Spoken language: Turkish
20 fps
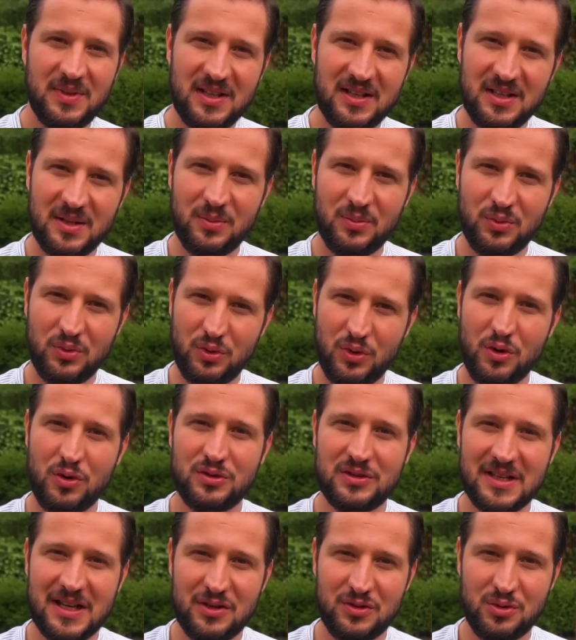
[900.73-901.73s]
Bir de bu
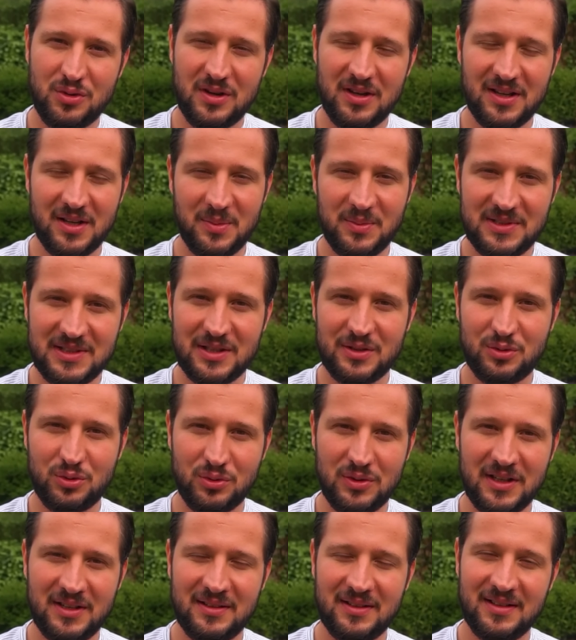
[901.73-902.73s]
görsel şöleni bize
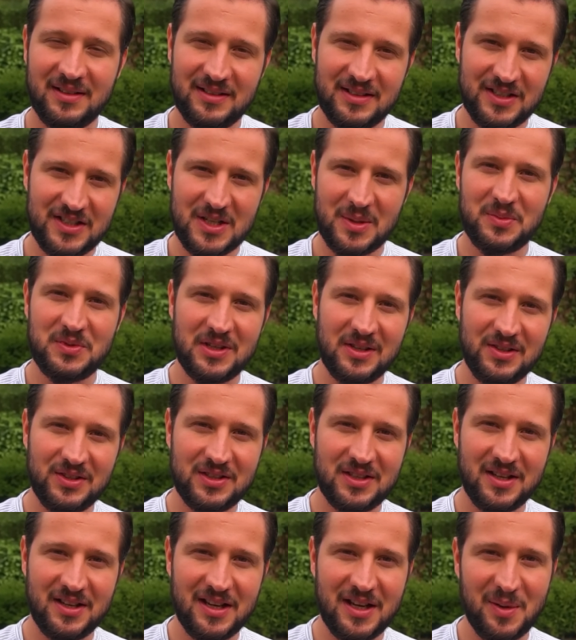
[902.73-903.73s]
sunan Recep
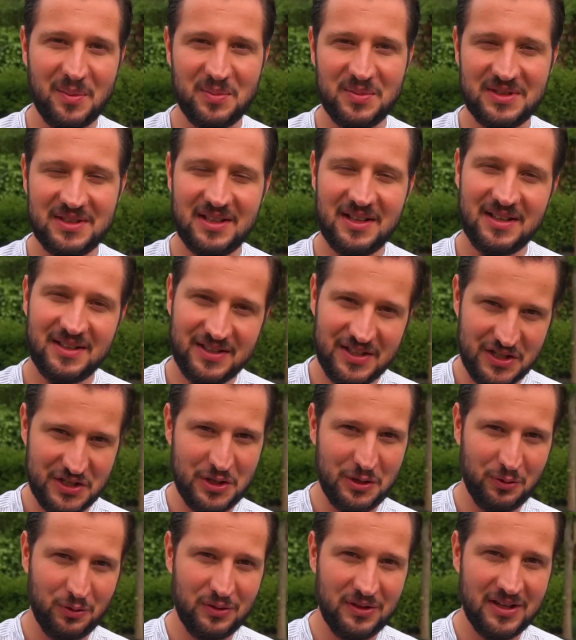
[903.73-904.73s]
Çalışkan abimize
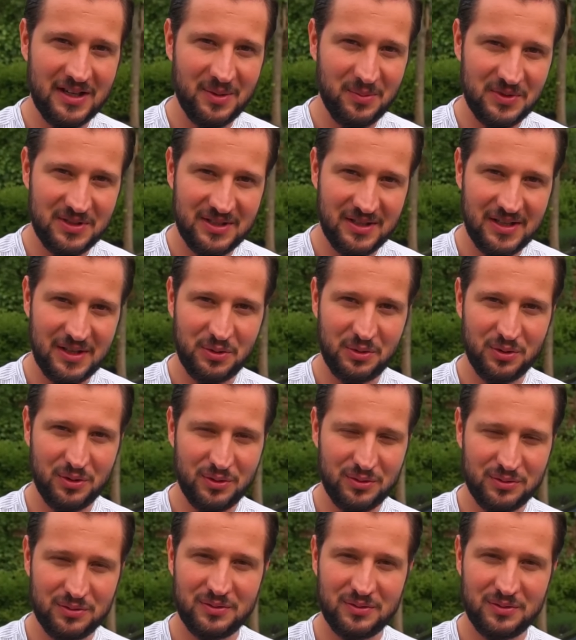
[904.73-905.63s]
teşekkürlerimizi iletiyoruz.